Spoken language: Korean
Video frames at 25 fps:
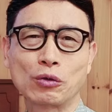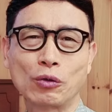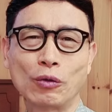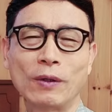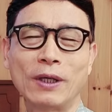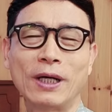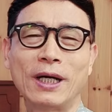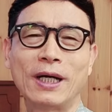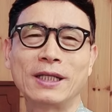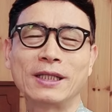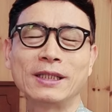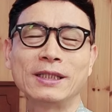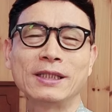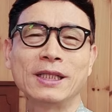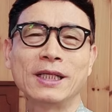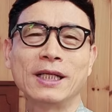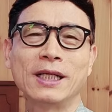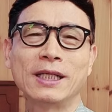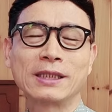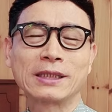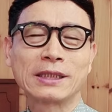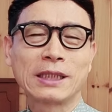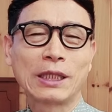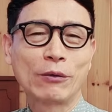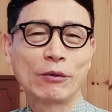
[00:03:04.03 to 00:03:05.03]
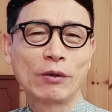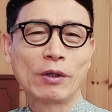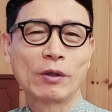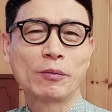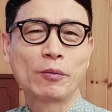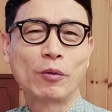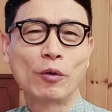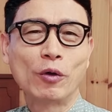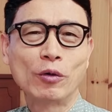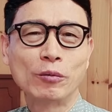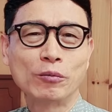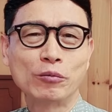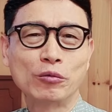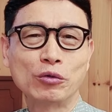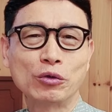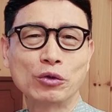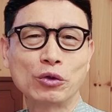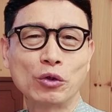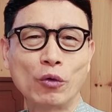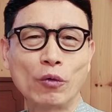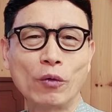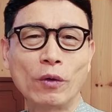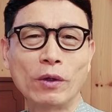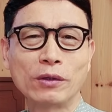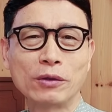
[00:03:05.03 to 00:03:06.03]
동안 사회 복무
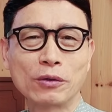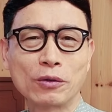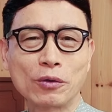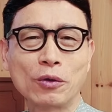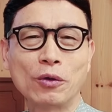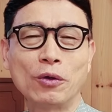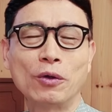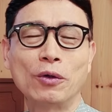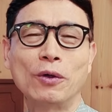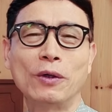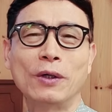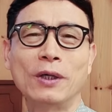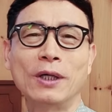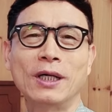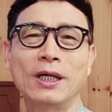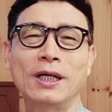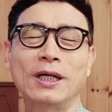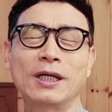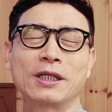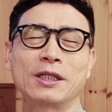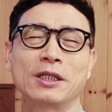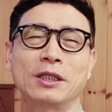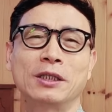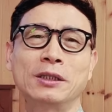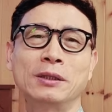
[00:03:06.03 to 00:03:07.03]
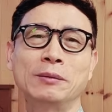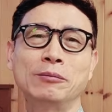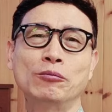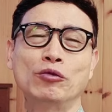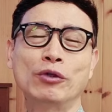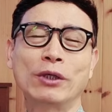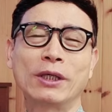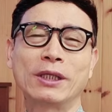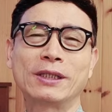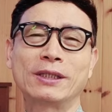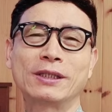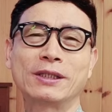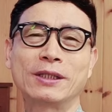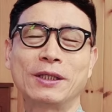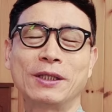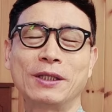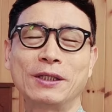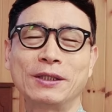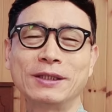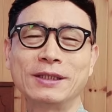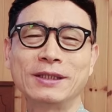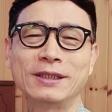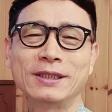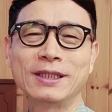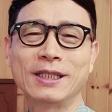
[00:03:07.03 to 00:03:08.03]
요원으로 아,
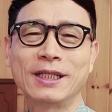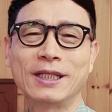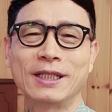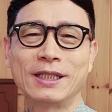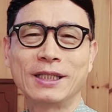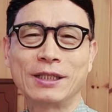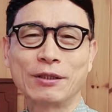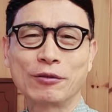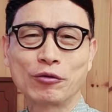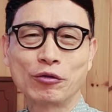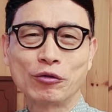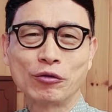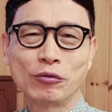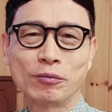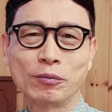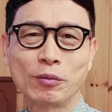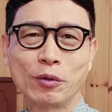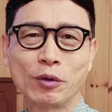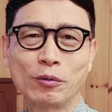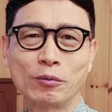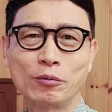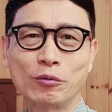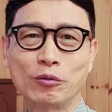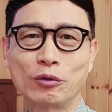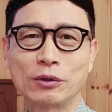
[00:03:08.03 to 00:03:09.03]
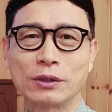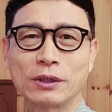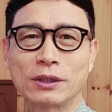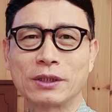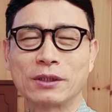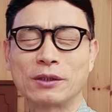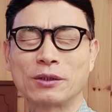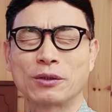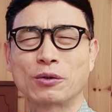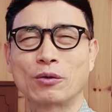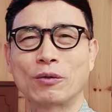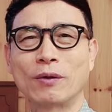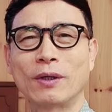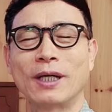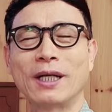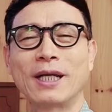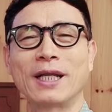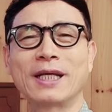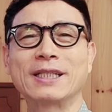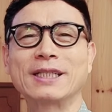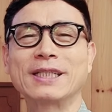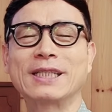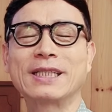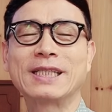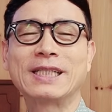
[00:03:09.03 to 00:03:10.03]
근무했던 이 군복무 시절
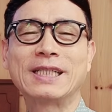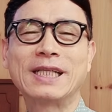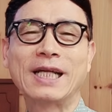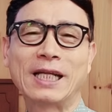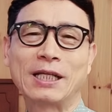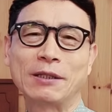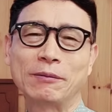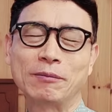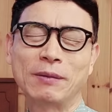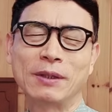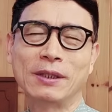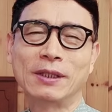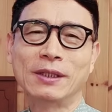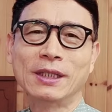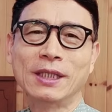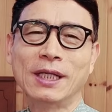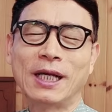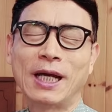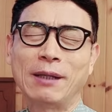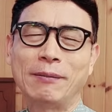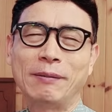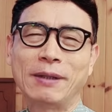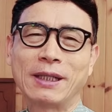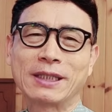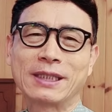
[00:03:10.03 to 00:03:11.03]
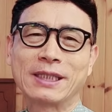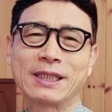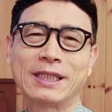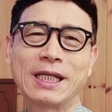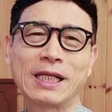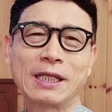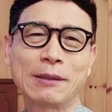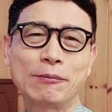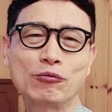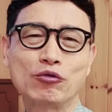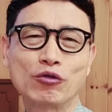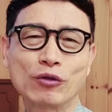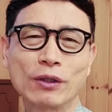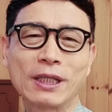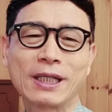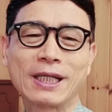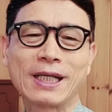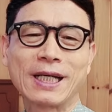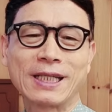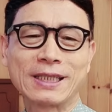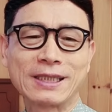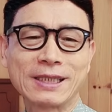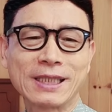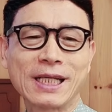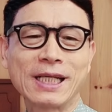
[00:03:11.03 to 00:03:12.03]
동안의 그 기다림 아마 기다림 중에
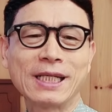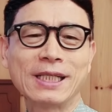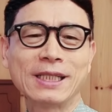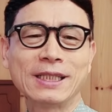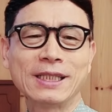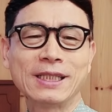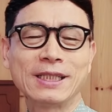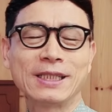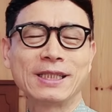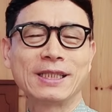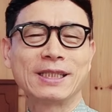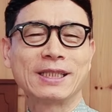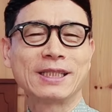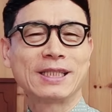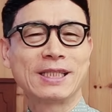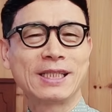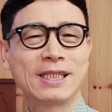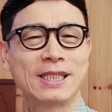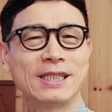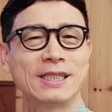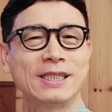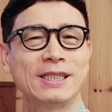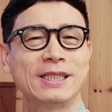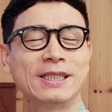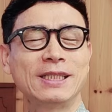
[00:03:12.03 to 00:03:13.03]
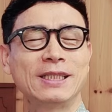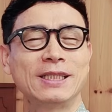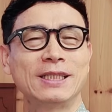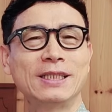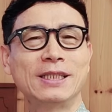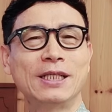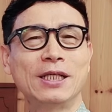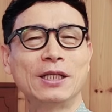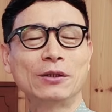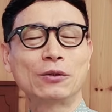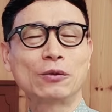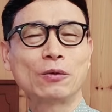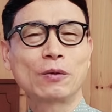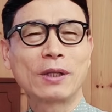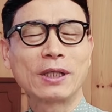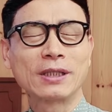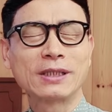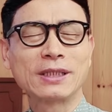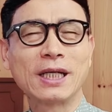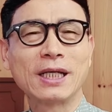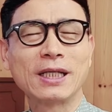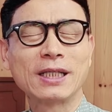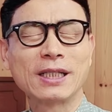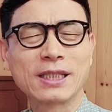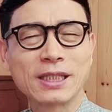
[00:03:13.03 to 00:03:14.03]
가장 긴 또
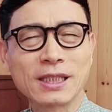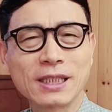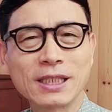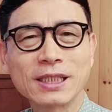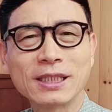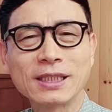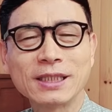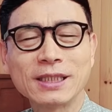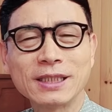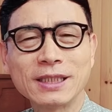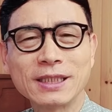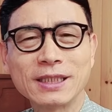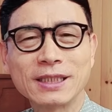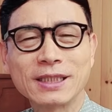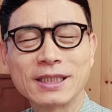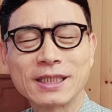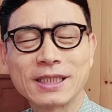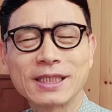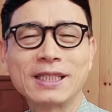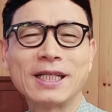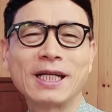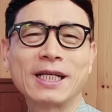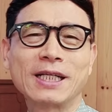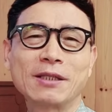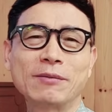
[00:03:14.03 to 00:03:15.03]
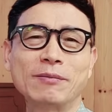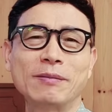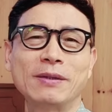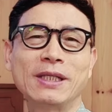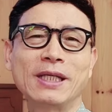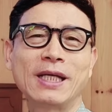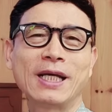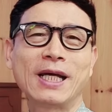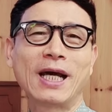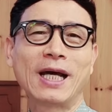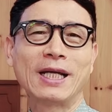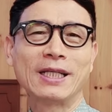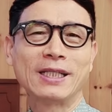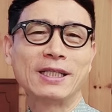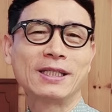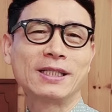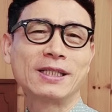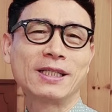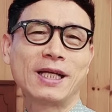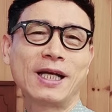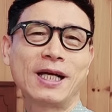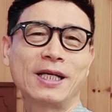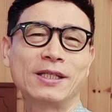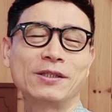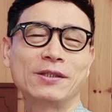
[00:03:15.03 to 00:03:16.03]
가장 큰 기다림이 아니,
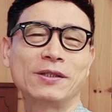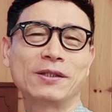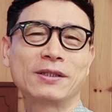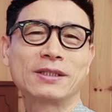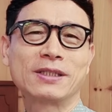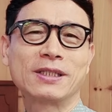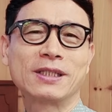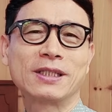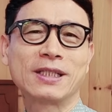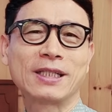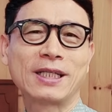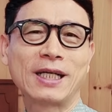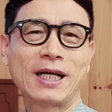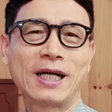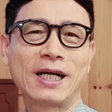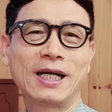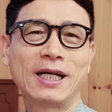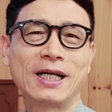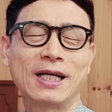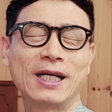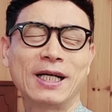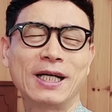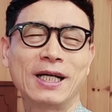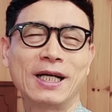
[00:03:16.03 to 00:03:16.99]
아니었을까